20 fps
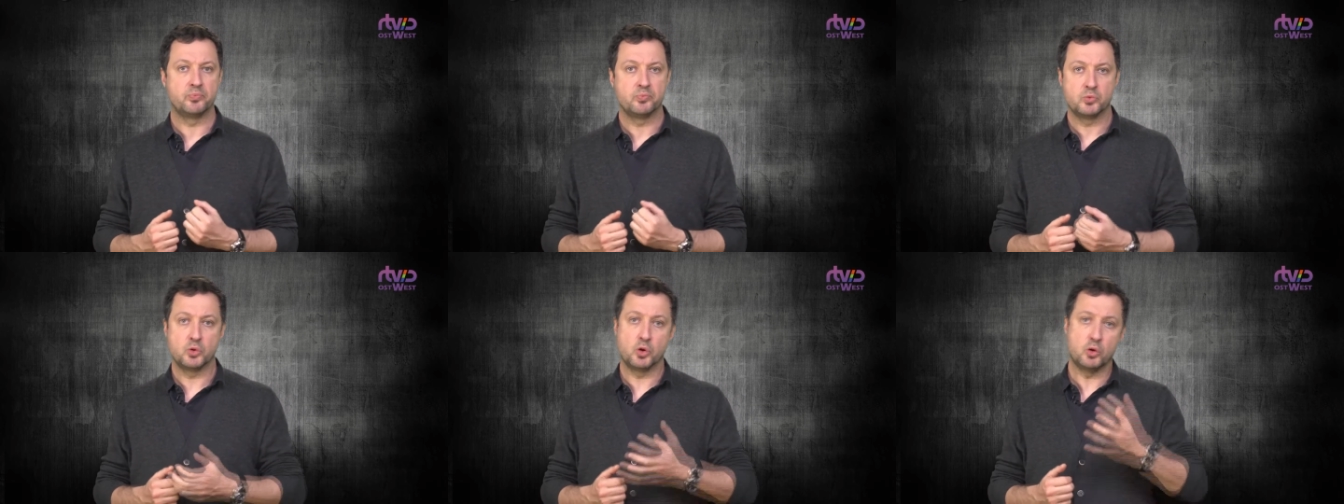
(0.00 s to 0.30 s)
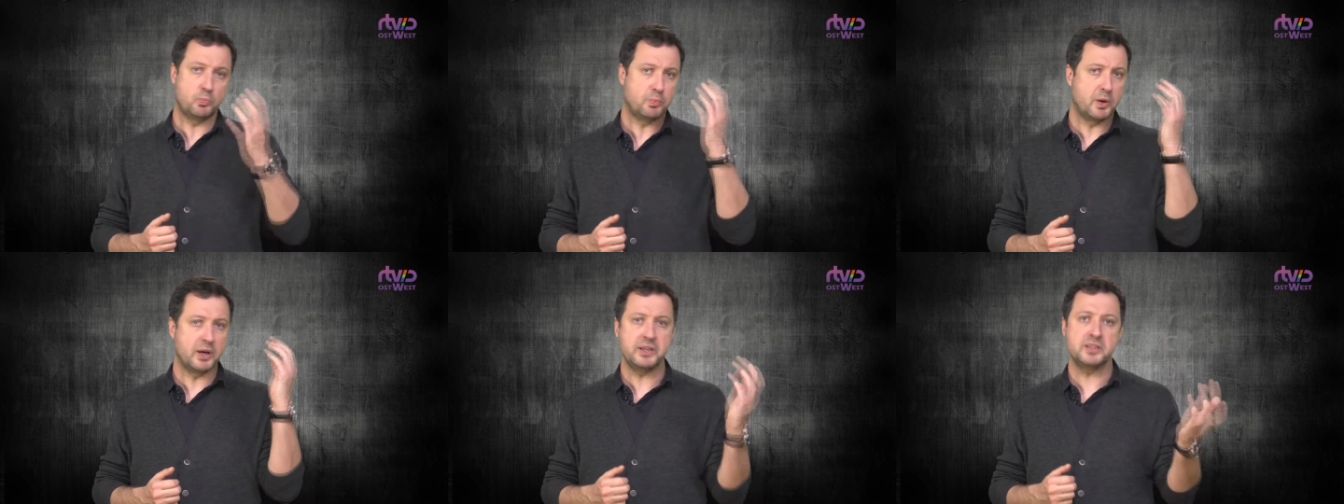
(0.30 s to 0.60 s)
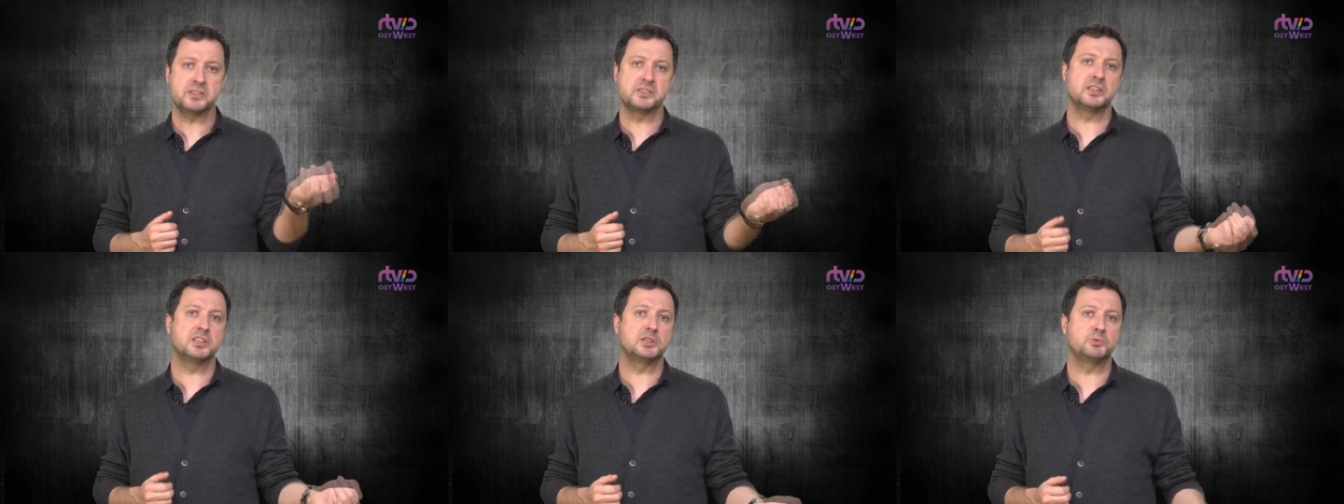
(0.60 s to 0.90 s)
Но ну,
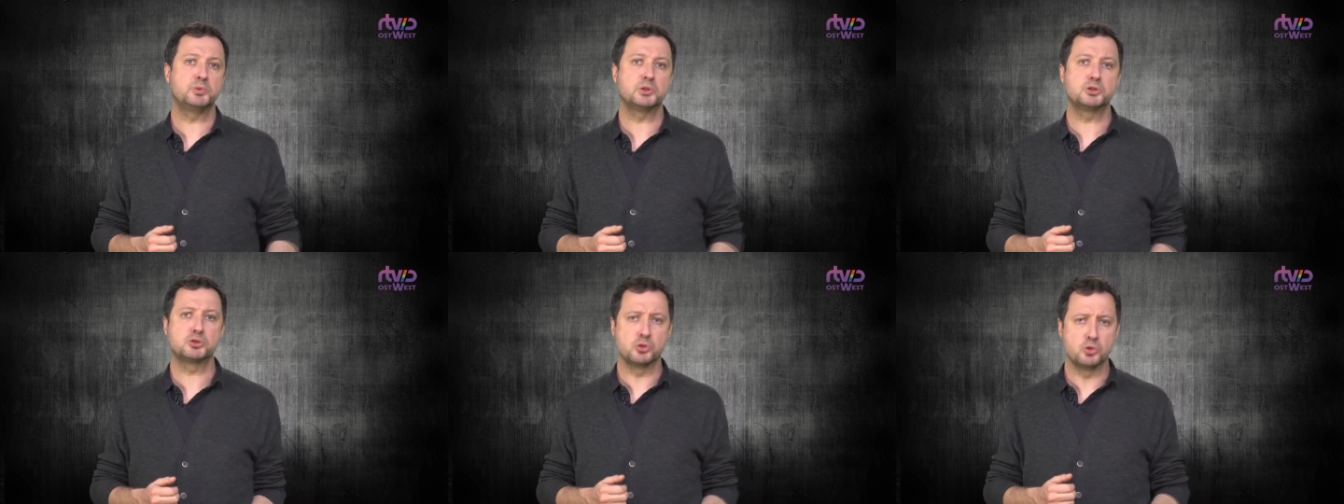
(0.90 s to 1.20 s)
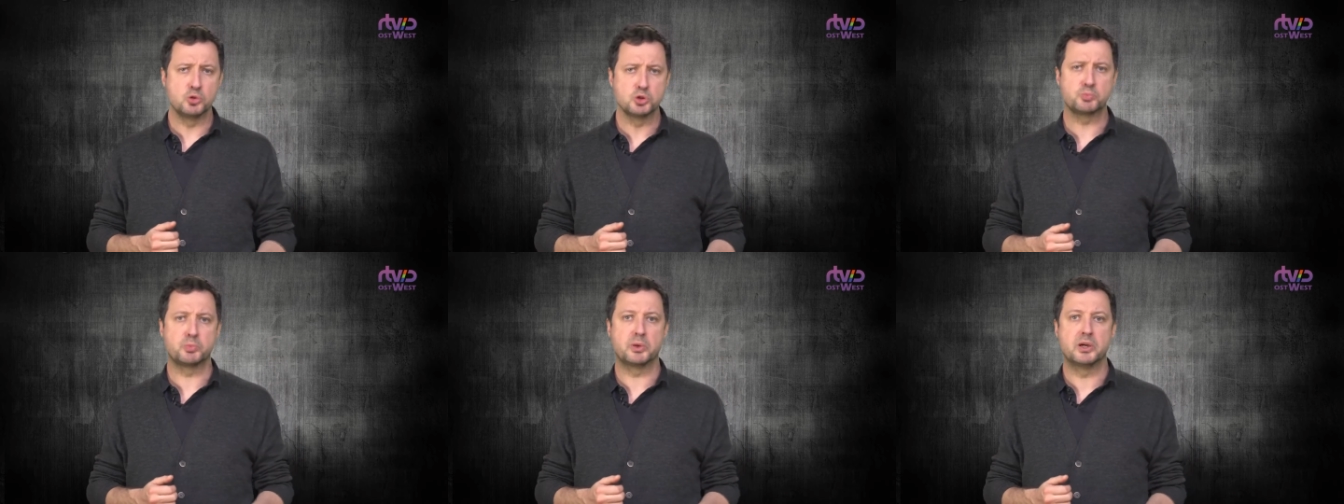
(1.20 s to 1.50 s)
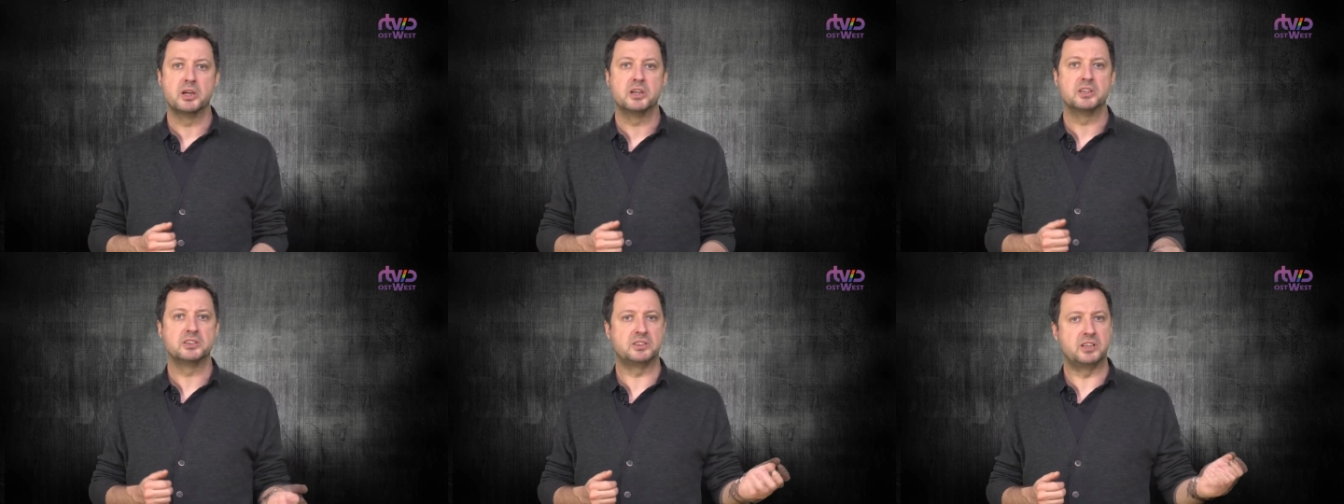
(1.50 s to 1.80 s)
полиция и спецслужбы
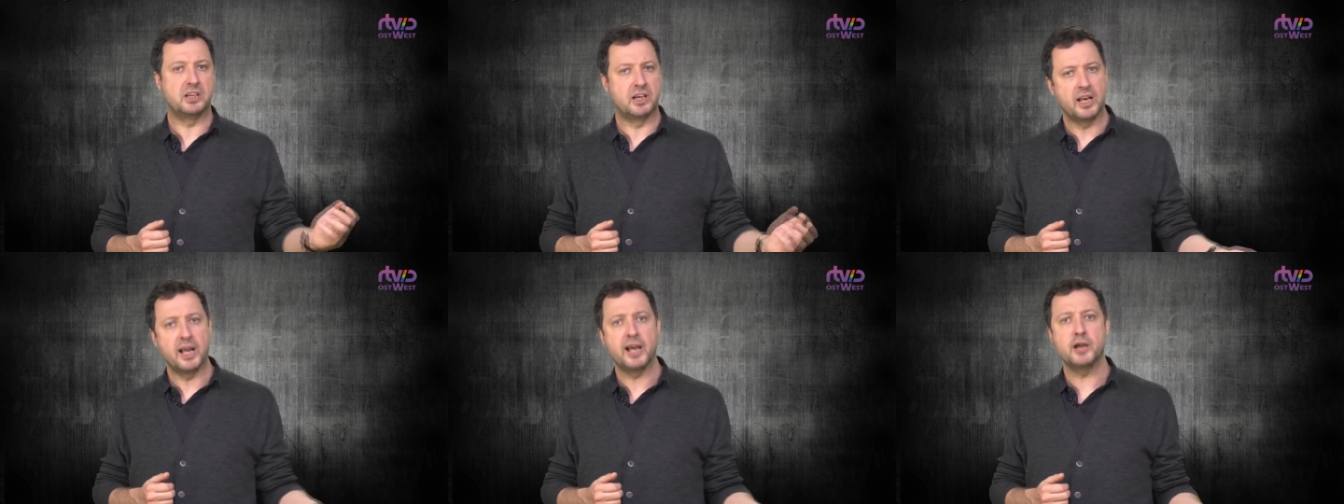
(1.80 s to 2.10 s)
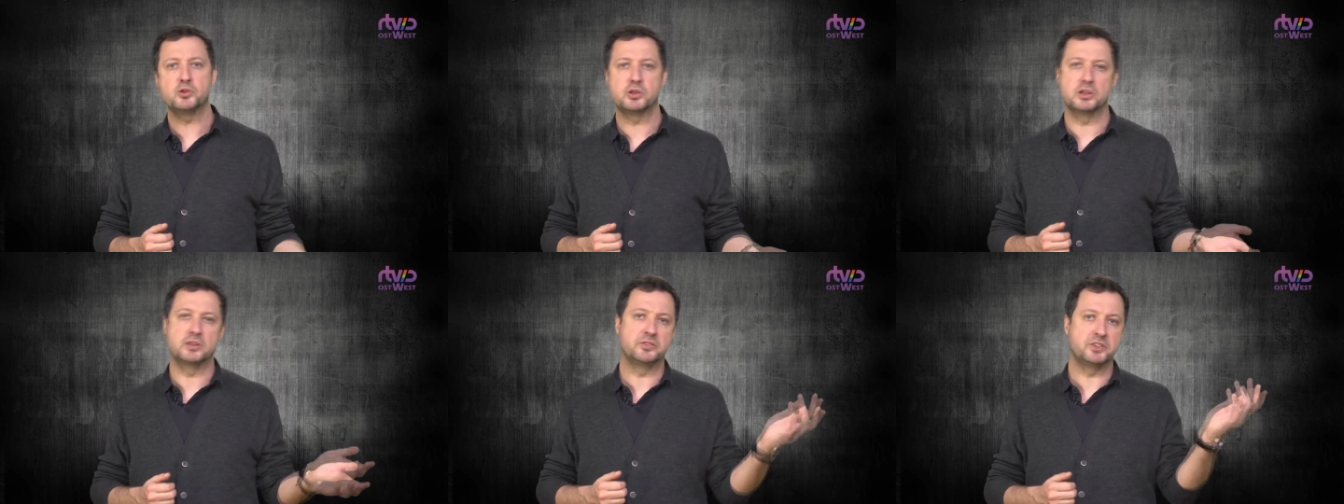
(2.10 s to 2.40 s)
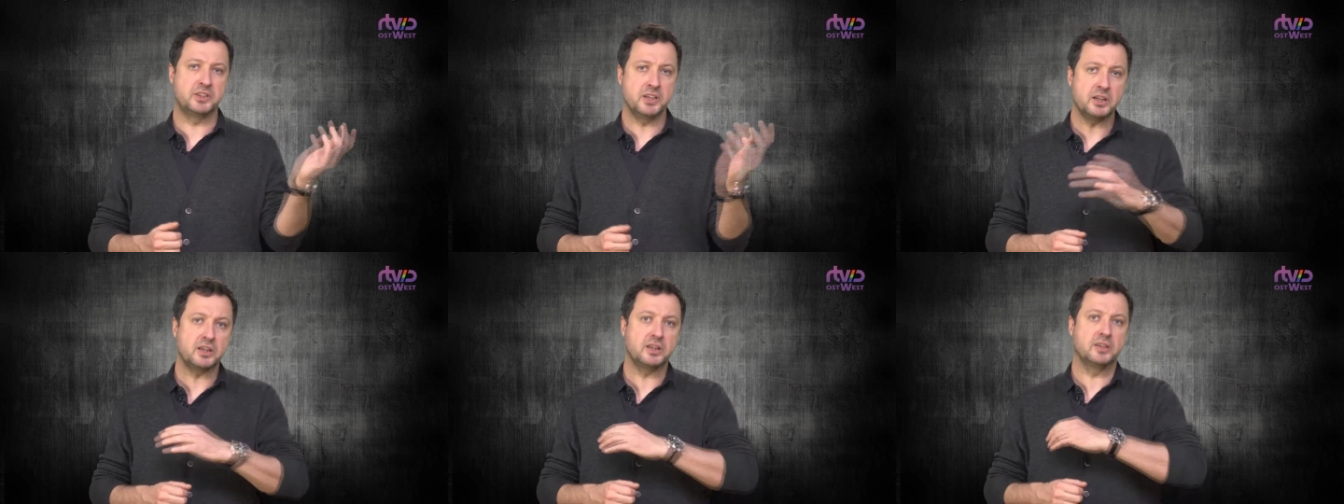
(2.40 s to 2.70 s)
стреляют и в
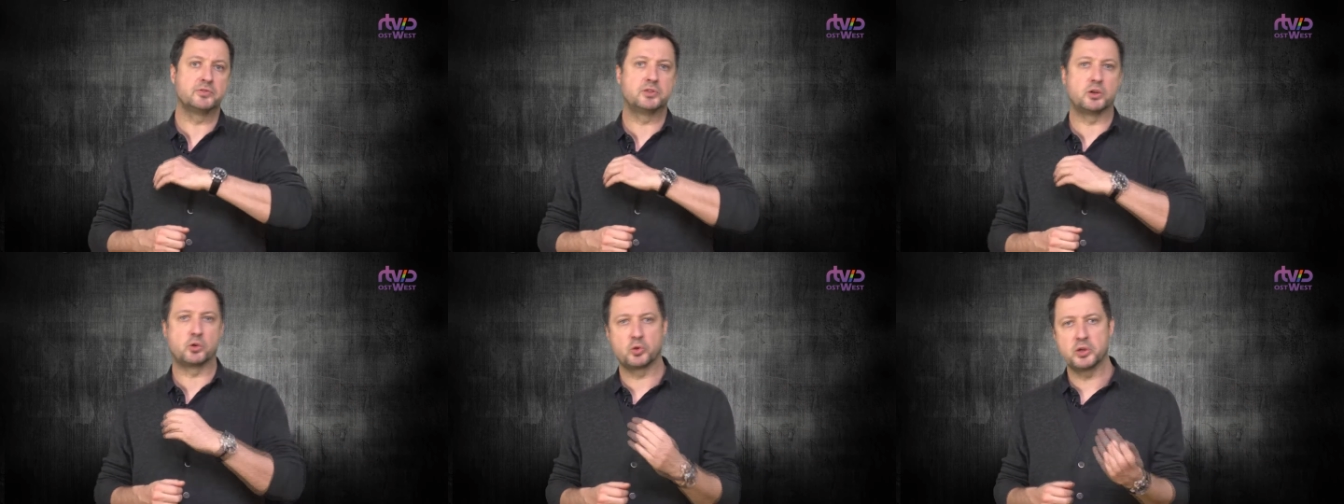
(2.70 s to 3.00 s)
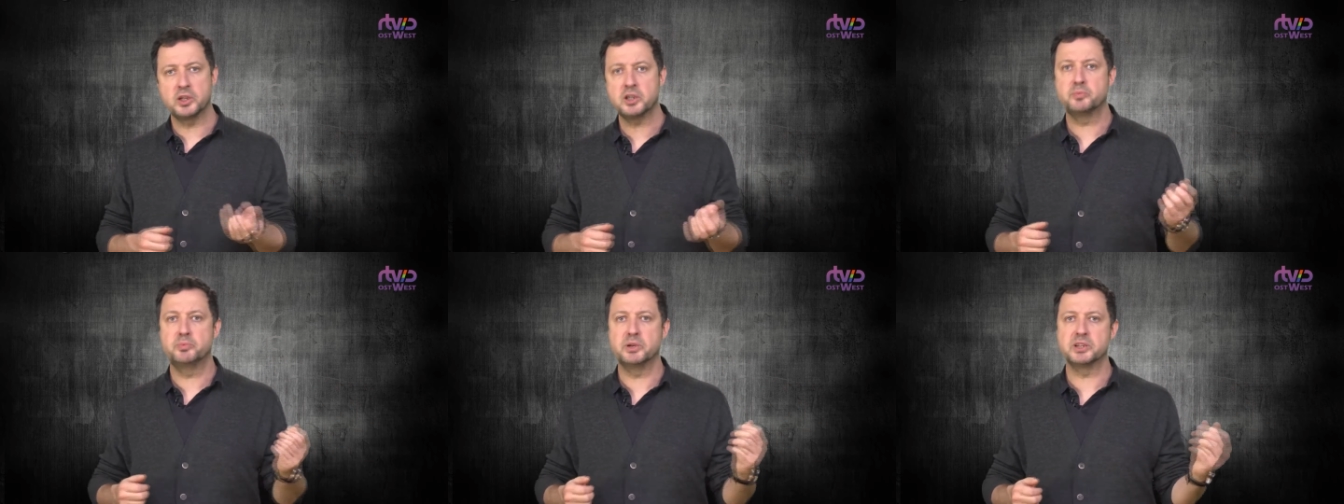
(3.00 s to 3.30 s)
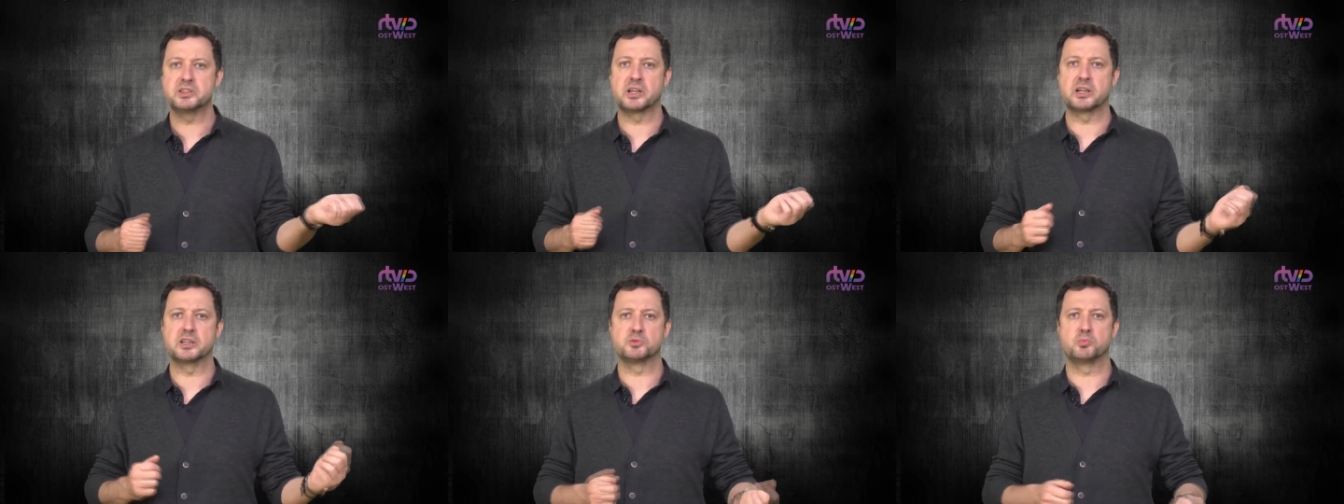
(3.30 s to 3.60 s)
тех, и в других
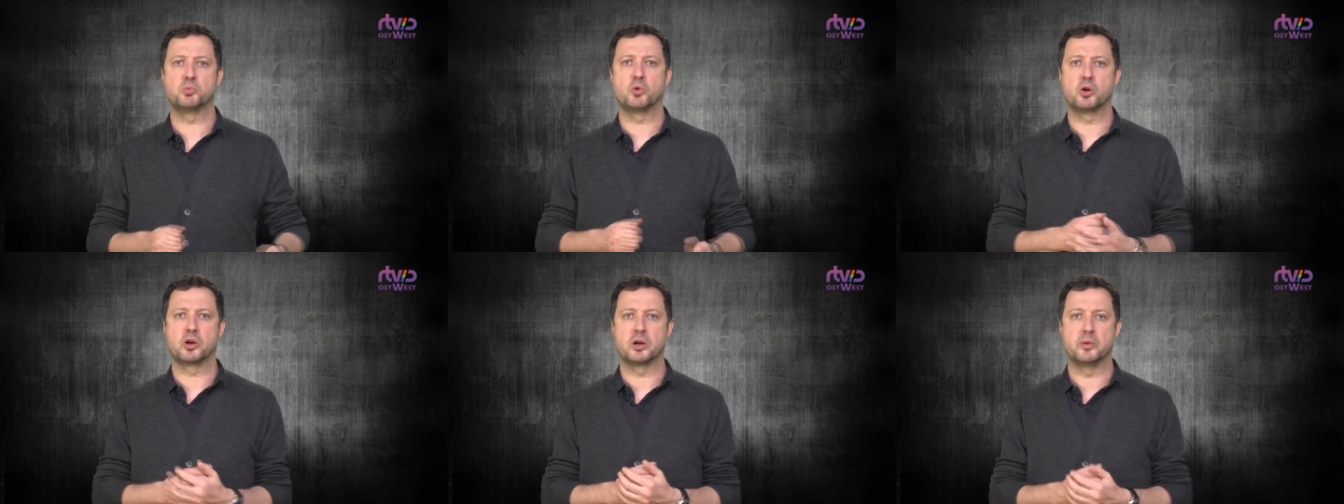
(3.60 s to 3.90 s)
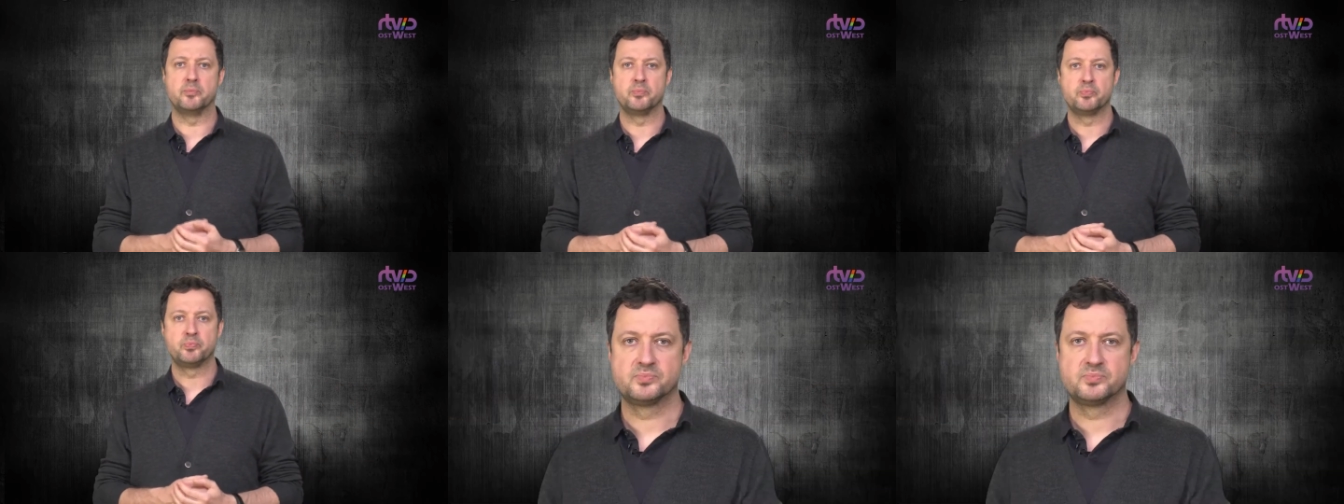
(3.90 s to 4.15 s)
без разбора.